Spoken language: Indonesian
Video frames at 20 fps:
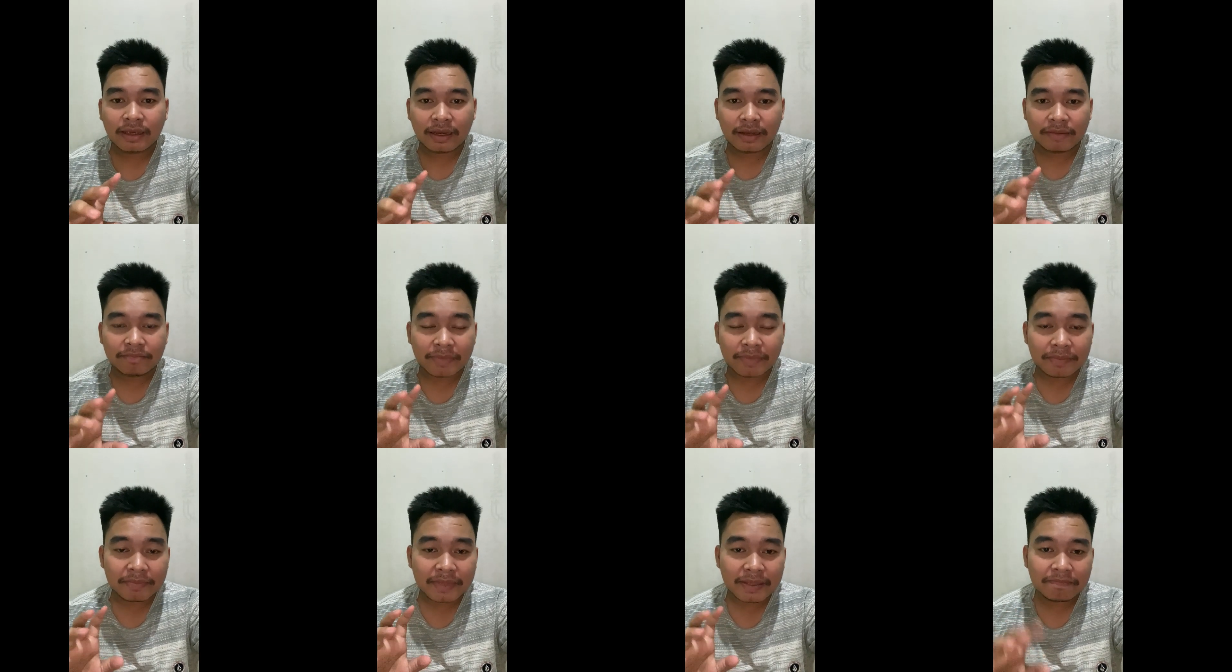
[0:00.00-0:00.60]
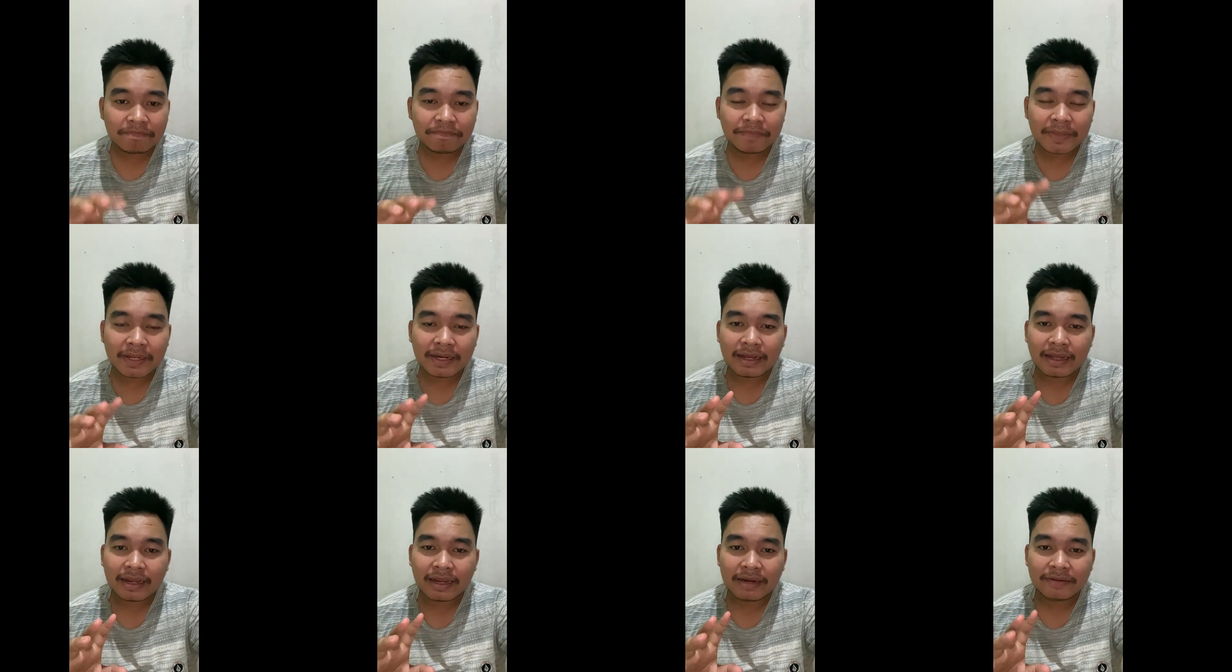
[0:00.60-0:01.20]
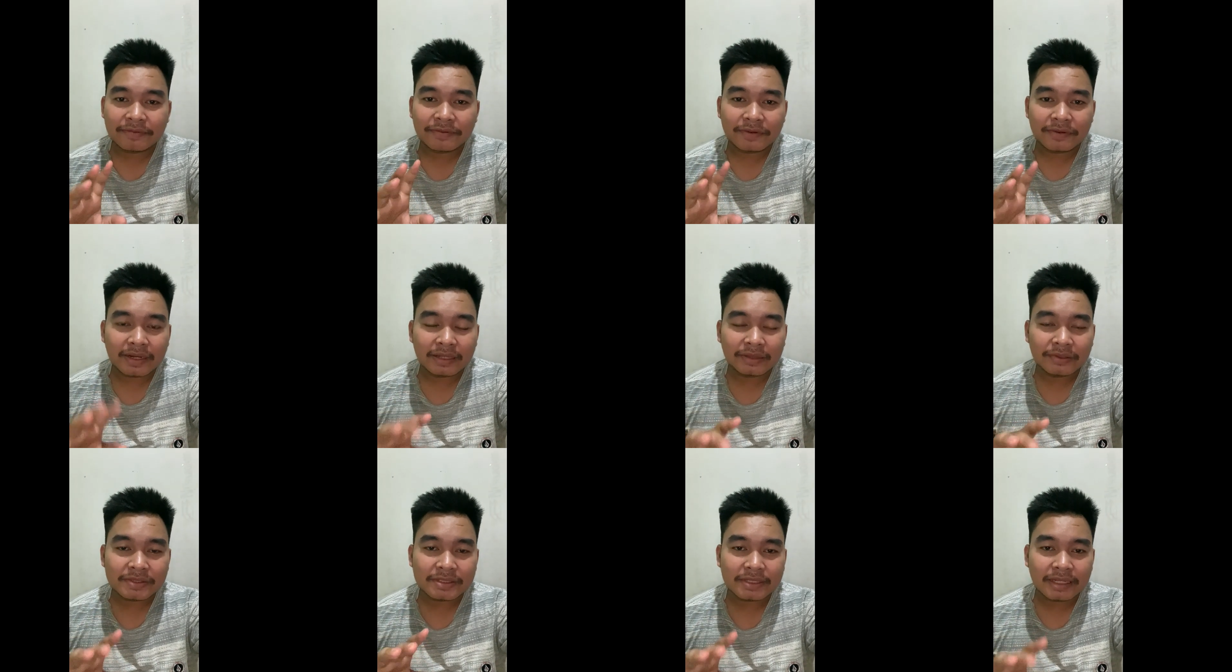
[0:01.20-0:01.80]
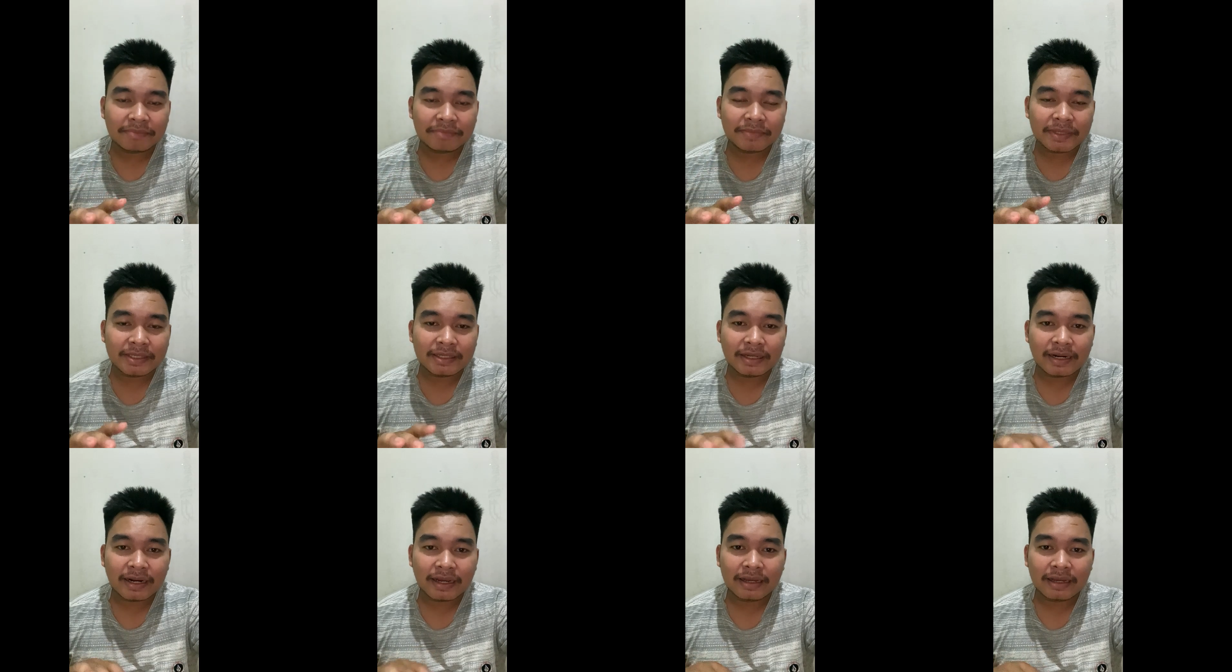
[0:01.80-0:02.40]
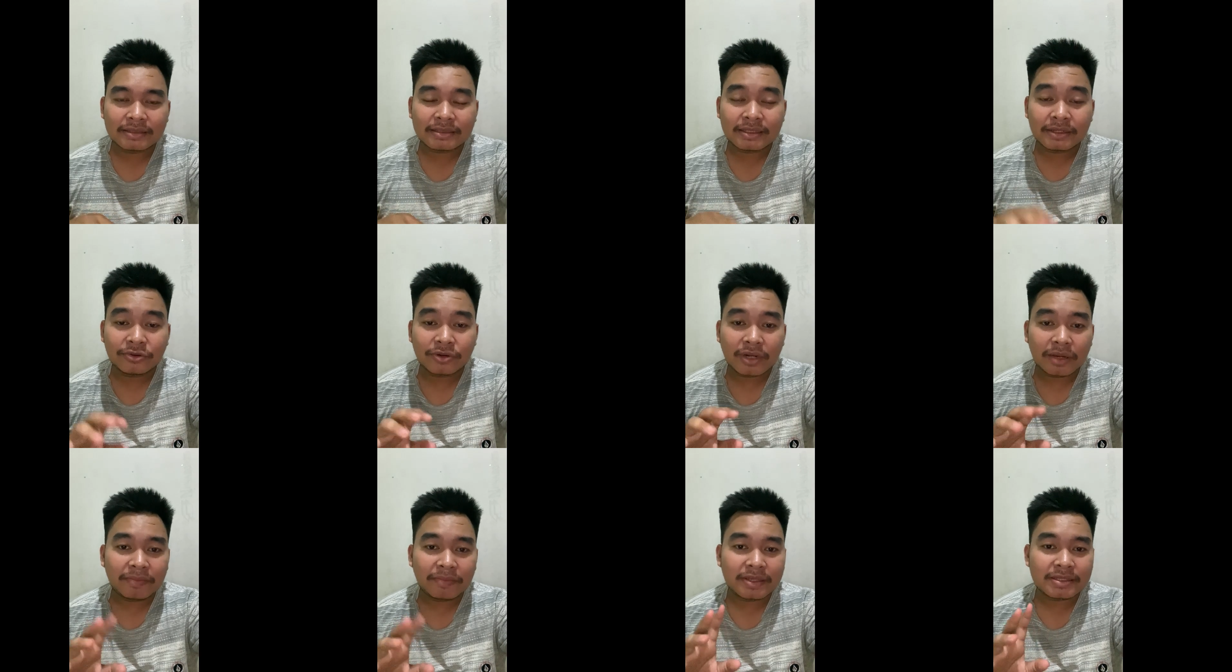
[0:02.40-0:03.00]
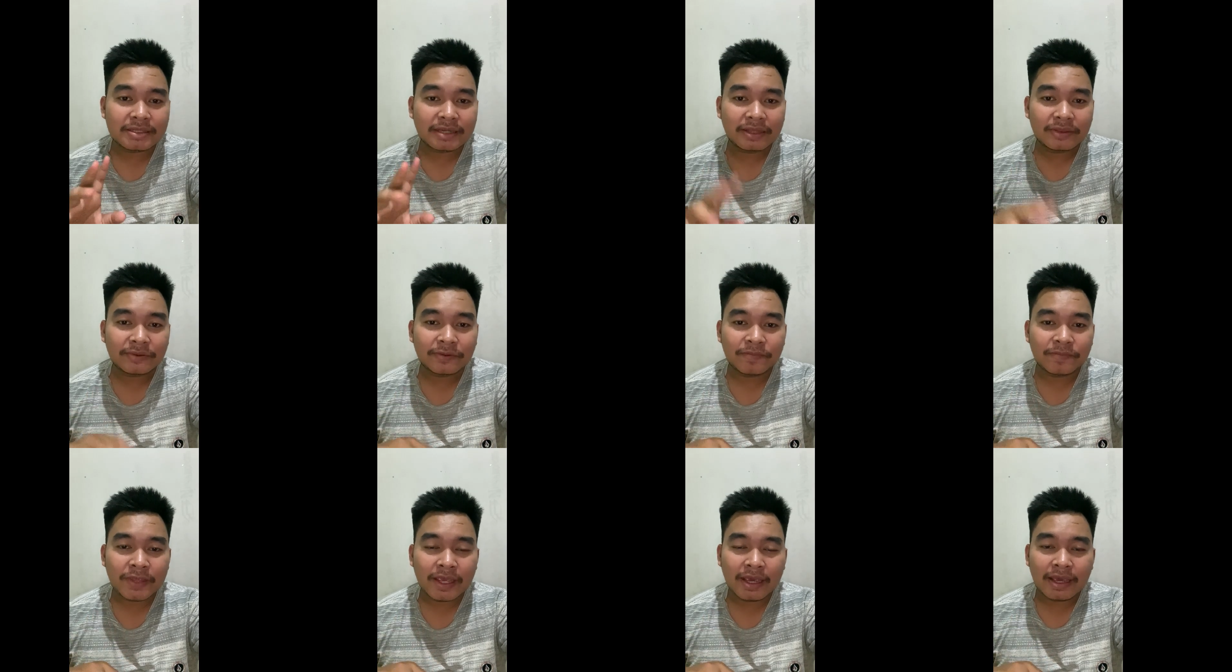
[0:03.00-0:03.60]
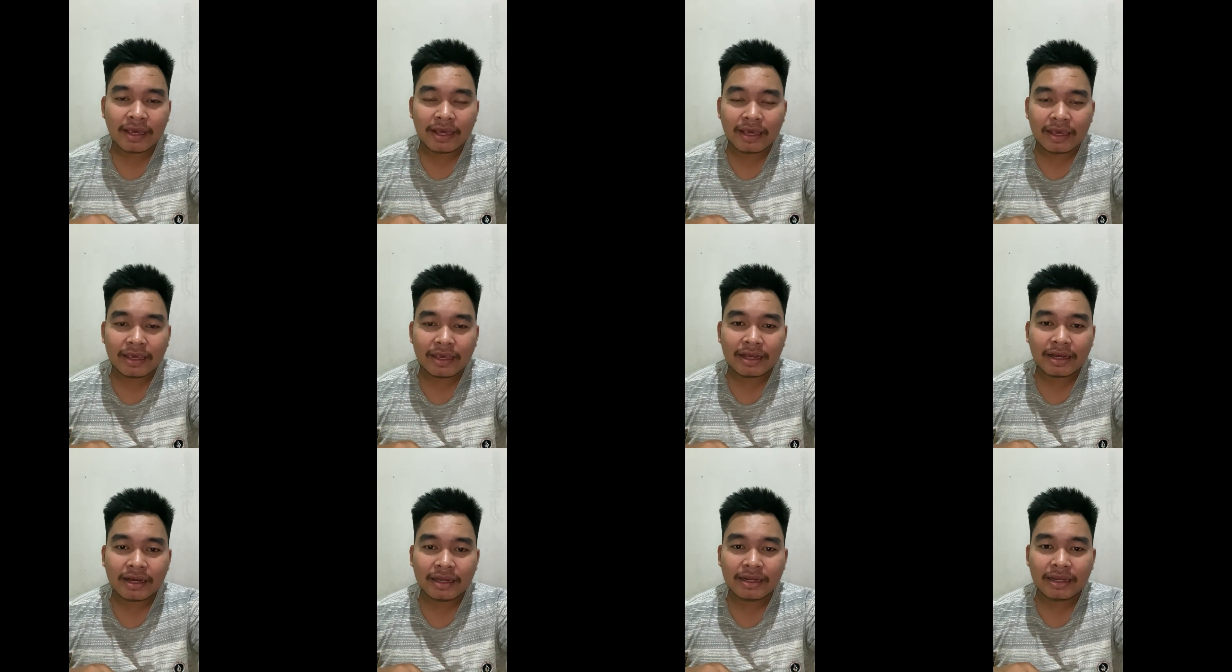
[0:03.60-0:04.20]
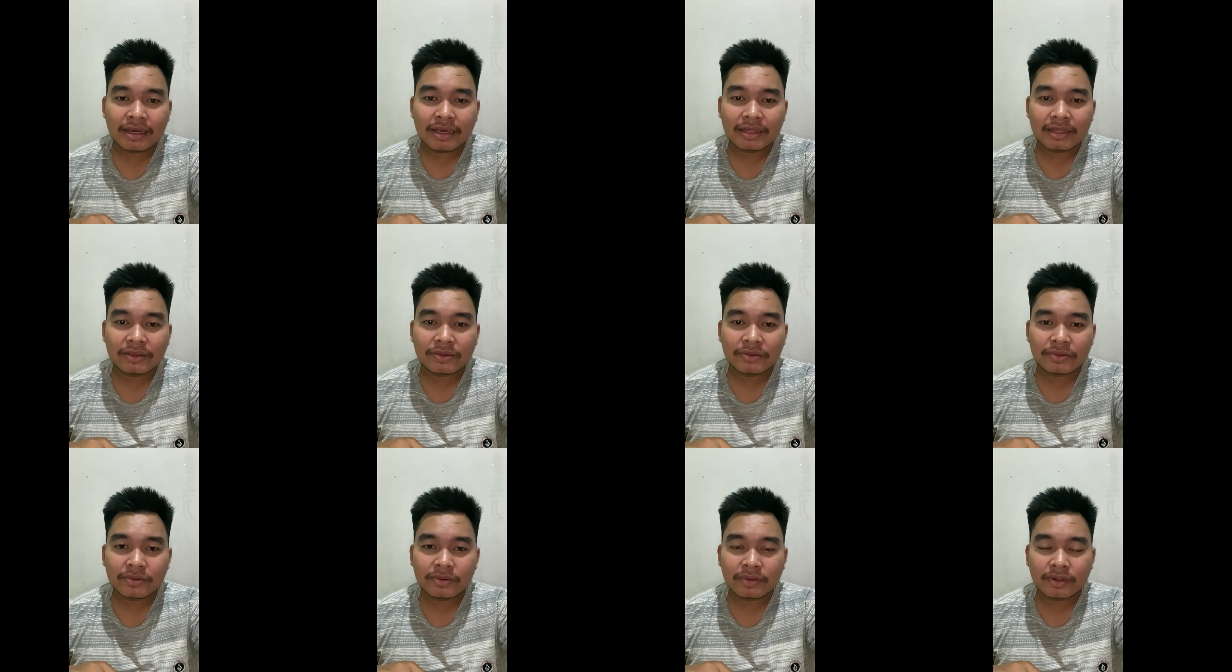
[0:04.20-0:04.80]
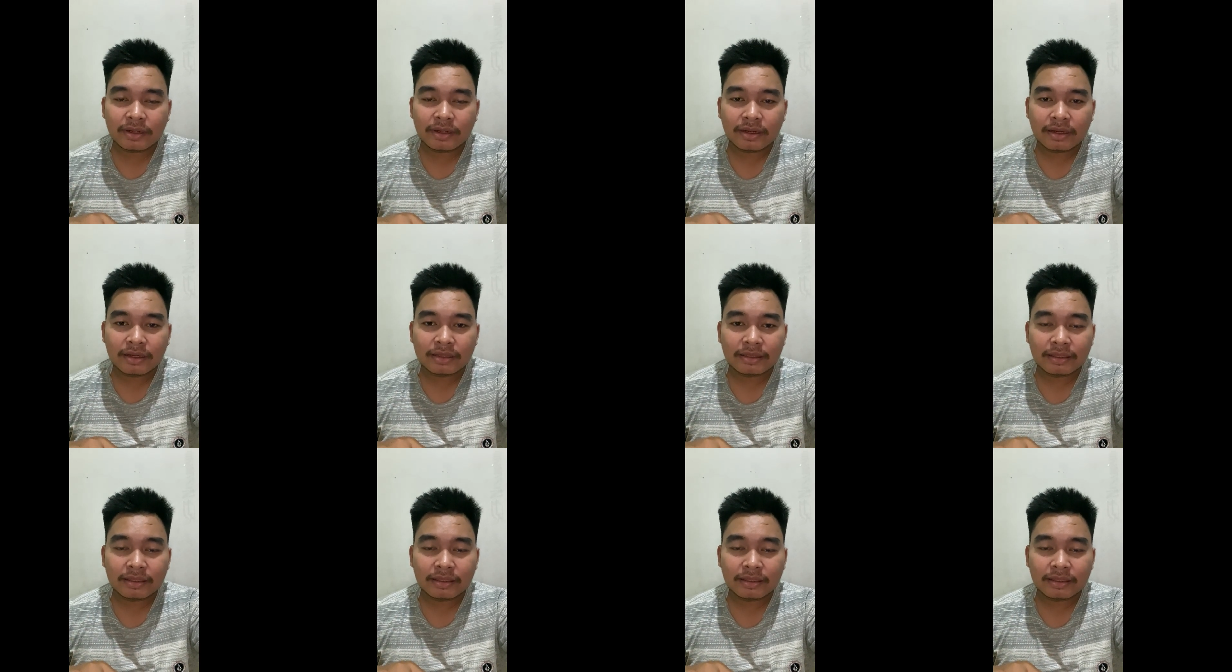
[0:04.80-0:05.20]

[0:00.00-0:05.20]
yang memimpin klan Funato saat menyerang Shinonami 1 Ikada itu uh,